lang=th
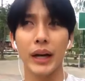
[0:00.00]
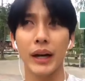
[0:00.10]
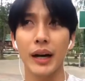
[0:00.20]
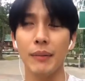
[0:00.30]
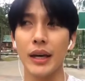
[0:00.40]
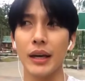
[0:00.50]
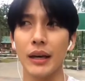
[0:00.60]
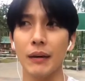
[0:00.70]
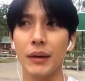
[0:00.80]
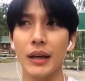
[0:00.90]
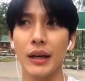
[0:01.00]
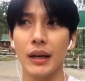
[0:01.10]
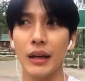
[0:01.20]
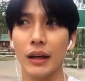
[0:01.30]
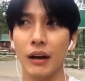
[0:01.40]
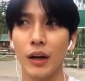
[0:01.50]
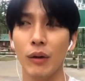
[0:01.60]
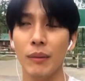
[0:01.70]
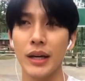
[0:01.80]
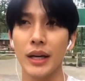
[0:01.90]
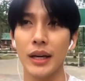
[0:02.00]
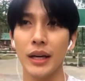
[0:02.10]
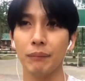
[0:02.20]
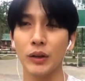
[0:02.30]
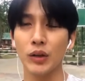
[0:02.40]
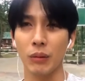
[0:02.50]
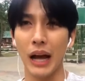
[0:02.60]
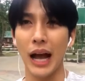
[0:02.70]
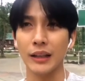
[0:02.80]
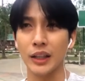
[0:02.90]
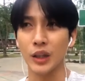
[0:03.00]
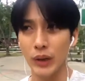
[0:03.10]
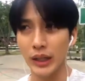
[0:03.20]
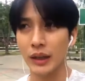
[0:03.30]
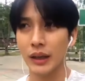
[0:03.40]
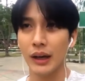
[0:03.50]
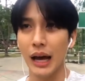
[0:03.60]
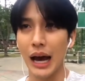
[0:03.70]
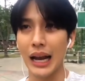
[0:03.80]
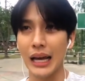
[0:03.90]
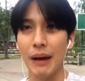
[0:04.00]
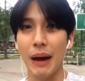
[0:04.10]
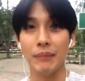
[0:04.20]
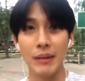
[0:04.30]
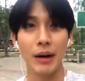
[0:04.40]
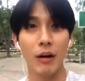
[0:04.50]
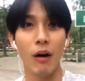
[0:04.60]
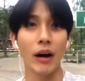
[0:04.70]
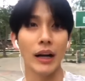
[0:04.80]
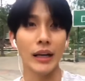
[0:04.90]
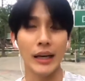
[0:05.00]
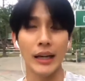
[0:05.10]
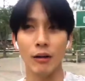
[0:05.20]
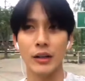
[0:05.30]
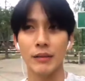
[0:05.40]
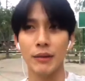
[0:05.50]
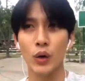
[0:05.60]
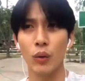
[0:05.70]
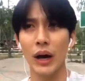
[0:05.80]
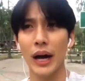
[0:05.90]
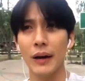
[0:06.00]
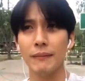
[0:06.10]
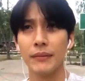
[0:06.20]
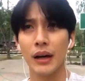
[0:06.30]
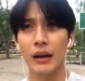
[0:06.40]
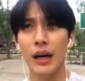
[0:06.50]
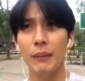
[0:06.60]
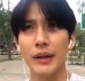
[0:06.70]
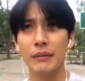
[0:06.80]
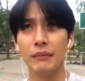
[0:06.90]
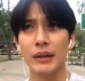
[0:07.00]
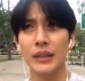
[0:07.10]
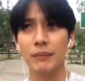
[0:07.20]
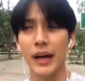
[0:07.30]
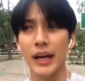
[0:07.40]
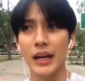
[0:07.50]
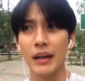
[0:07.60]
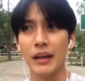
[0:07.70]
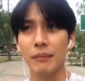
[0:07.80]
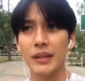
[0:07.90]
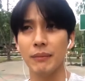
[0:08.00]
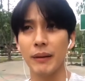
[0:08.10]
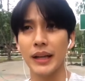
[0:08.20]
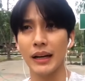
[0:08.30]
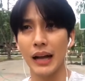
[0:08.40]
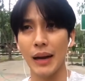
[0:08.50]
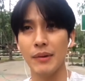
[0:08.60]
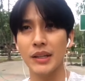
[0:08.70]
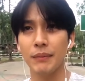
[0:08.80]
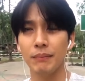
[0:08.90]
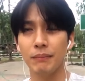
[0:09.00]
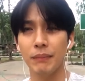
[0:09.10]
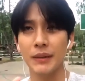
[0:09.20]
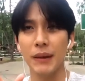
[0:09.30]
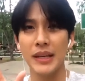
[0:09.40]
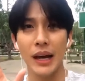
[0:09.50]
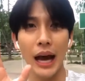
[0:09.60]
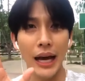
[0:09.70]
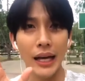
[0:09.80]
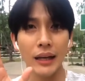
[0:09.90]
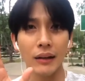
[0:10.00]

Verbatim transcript: ไม่เคยมีมีเขาเรียกว่ามีประสบการณ์ชีวิตอะไรแบบนี้มาก่อนอะไรเงี้ยเราก็จะไม่รู้ว่าเออมันมันจะไปมันจะไปทางไหนมันจะมันจะเป็นยังไง